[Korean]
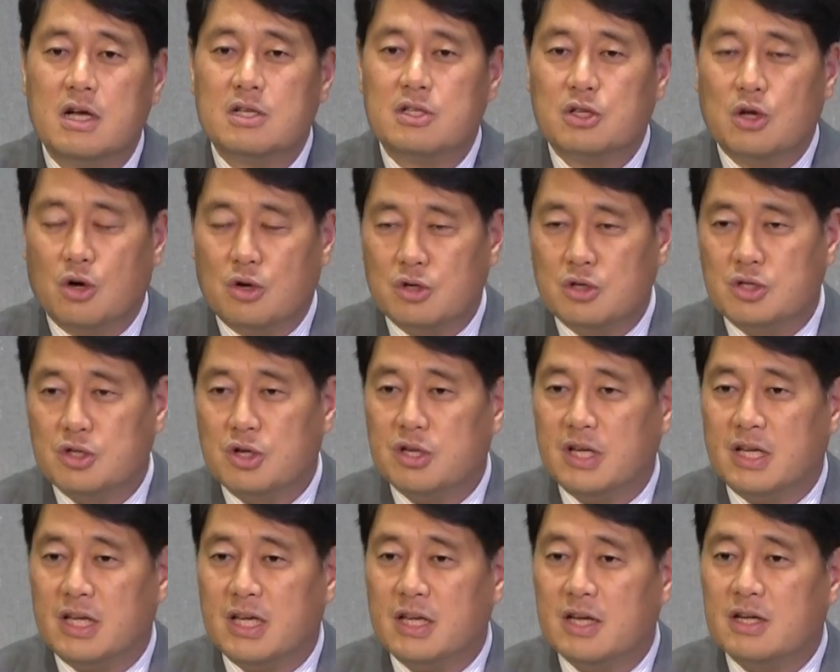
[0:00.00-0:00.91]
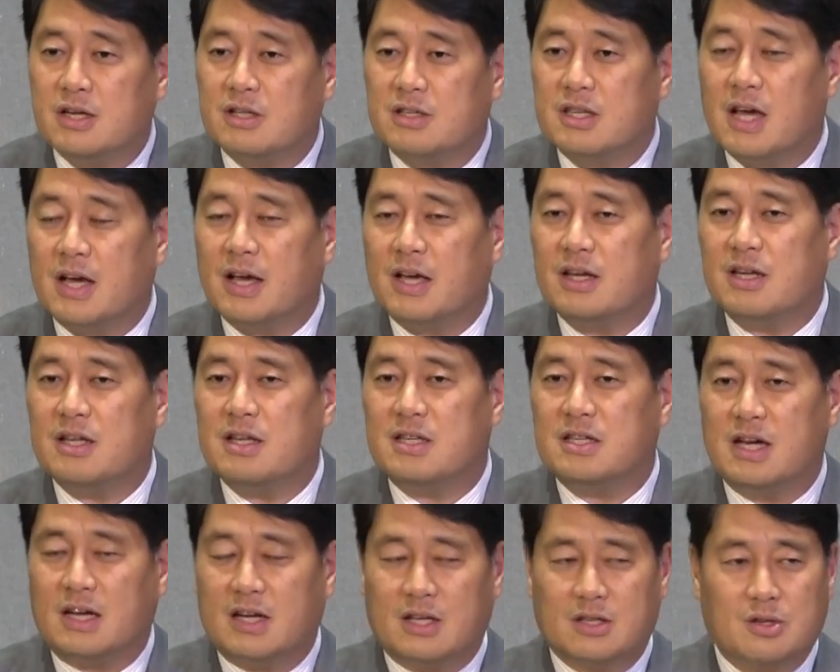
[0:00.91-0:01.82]
성전이 그 땅에는
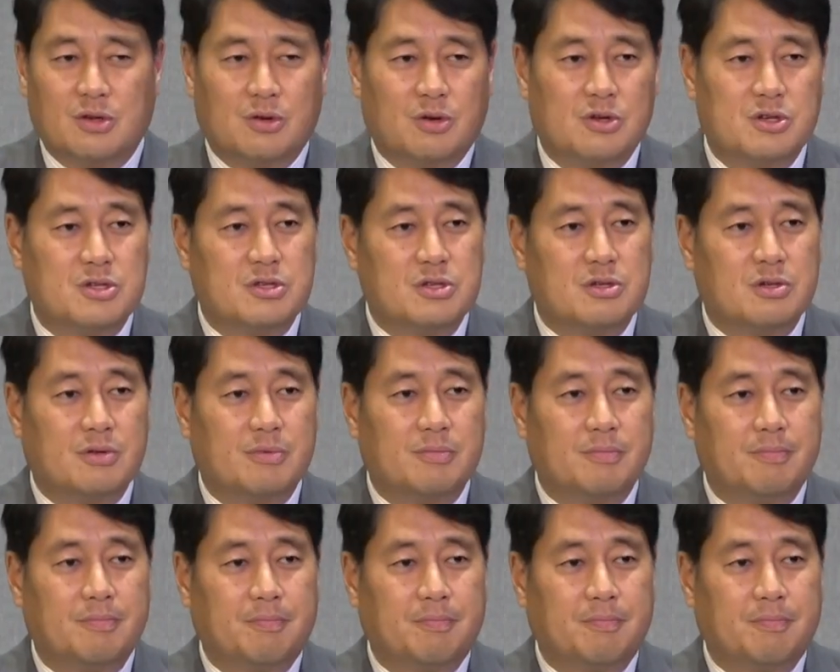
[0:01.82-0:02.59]
있지 않았던 것이죠.